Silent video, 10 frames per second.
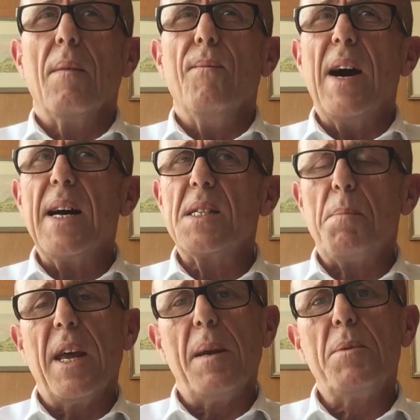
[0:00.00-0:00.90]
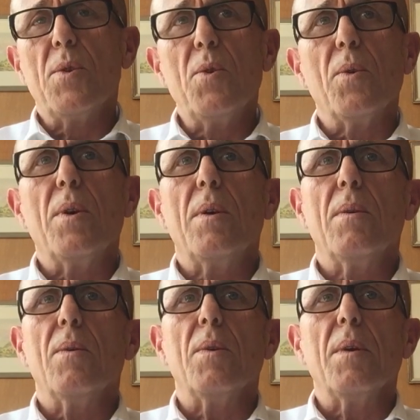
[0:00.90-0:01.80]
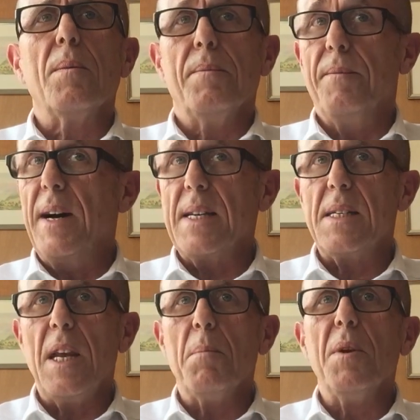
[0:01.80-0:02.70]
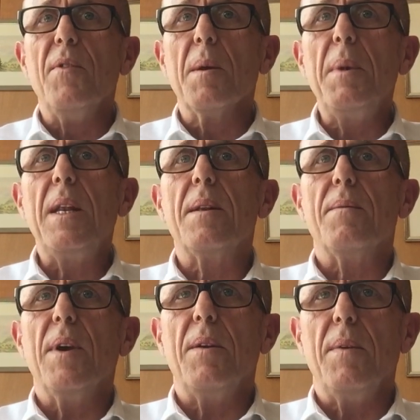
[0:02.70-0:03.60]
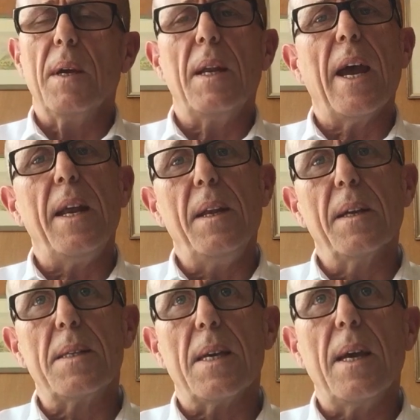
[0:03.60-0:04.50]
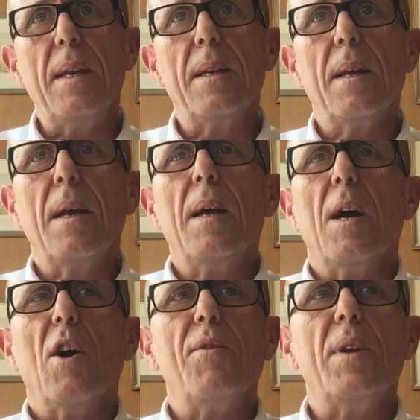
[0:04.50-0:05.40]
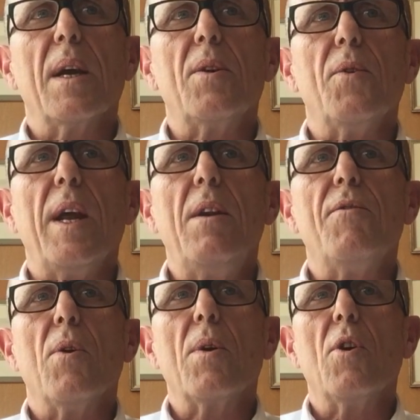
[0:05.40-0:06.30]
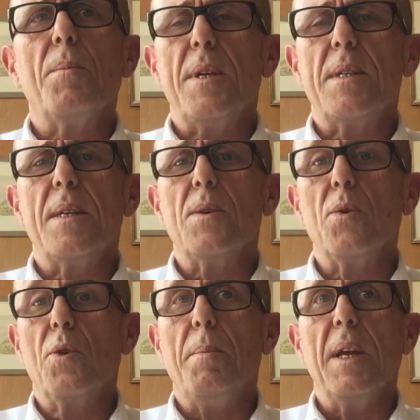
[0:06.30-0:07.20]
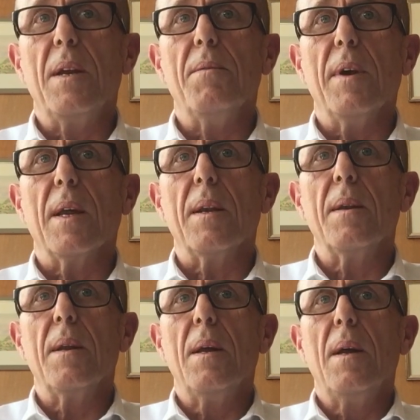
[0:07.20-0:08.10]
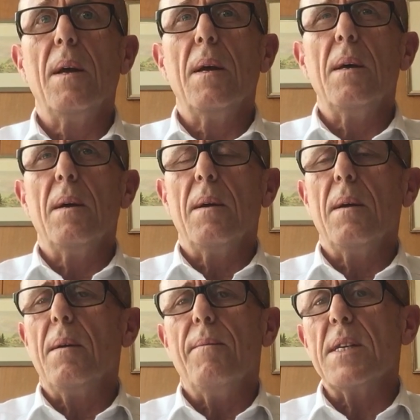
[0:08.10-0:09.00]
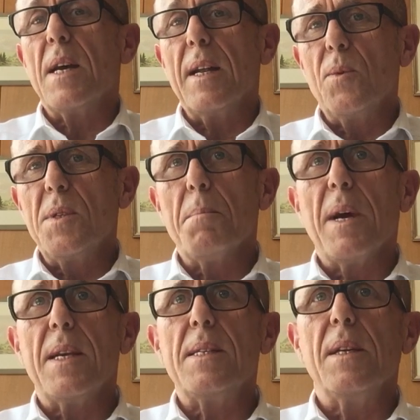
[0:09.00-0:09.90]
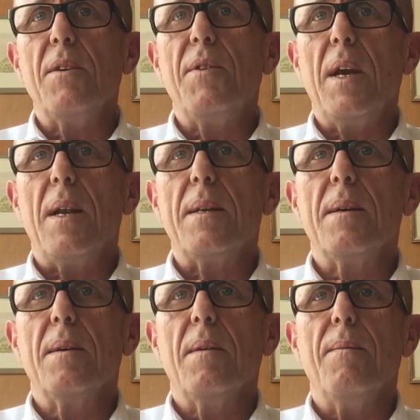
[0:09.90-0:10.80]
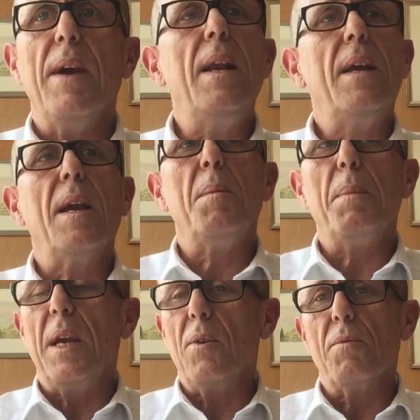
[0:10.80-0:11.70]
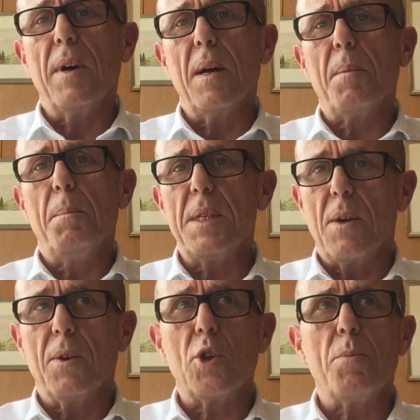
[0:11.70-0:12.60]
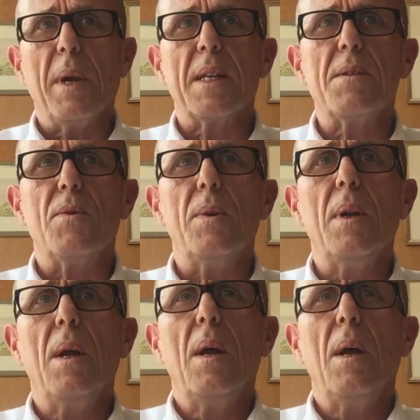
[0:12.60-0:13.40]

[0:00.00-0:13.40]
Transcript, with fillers: Was bleibt zurück oder was nehmen wir mit, wenn wir in einiger Zeit auf die aktuellen Vorkommnisse zurückblicken werden? Was hat uns am meisten gefehlt? Welche Entbehrung war besonders schmerzvoll?